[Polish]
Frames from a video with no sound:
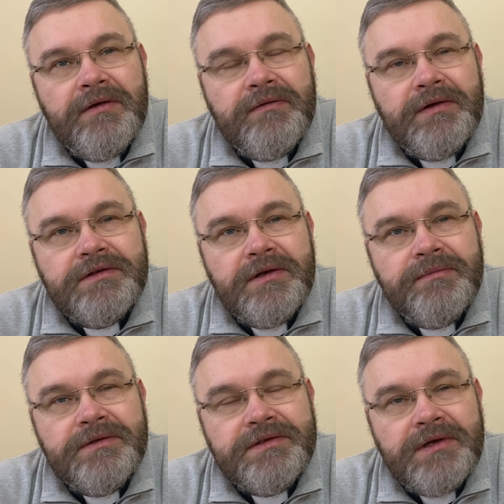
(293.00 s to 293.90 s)
Wasze,
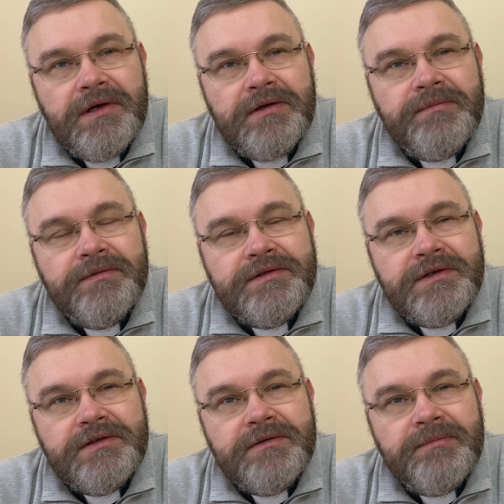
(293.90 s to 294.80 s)
aby znali,
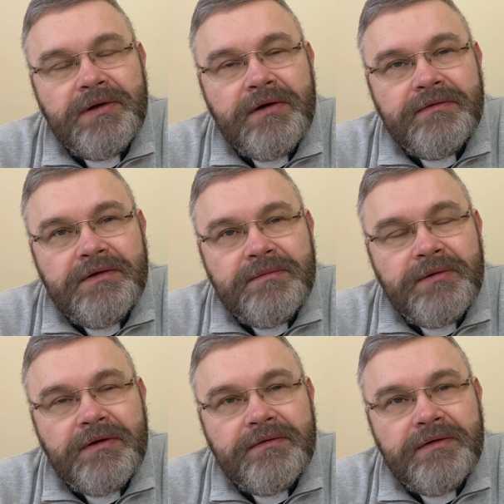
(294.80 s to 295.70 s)
poznacie prawdę i
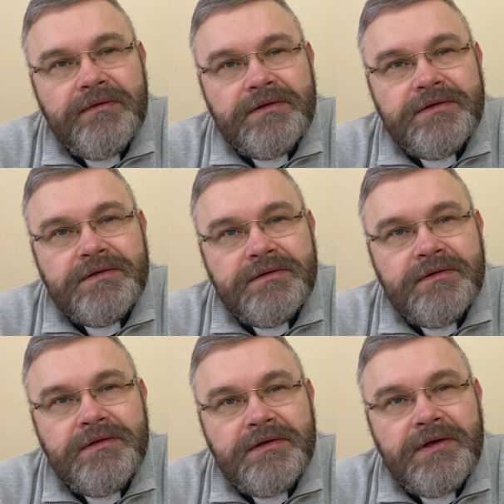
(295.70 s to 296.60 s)
prawda Was zwoni.